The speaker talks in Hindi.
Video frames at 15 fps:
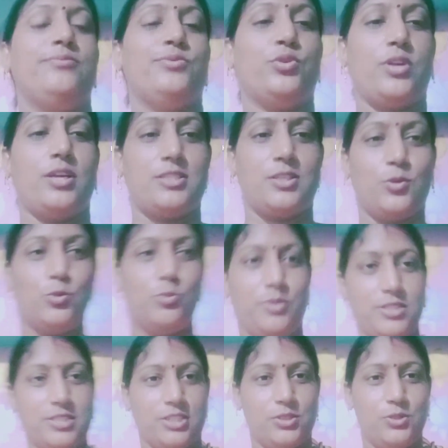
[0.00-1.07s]
थोड़ा सा
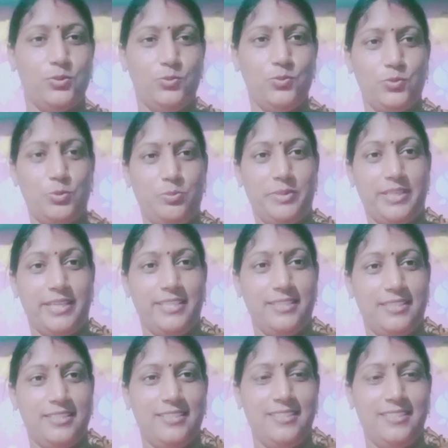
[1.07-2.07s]
घूमने जाती हूँ तो मैं गई थी